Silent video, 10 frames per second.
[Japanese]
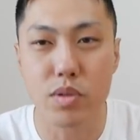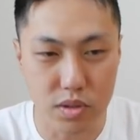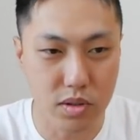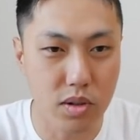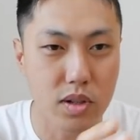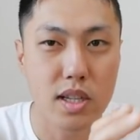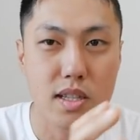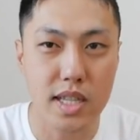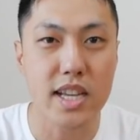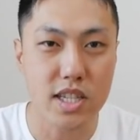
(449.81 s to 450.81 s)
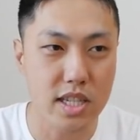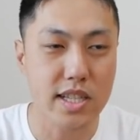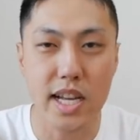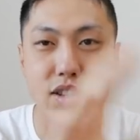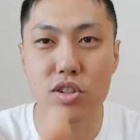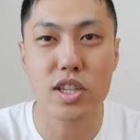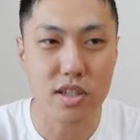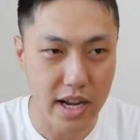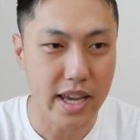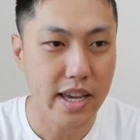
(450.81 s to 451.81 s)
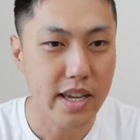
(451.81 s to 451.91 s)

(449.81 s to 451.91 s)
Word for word: 分の男子、30人ぐらい。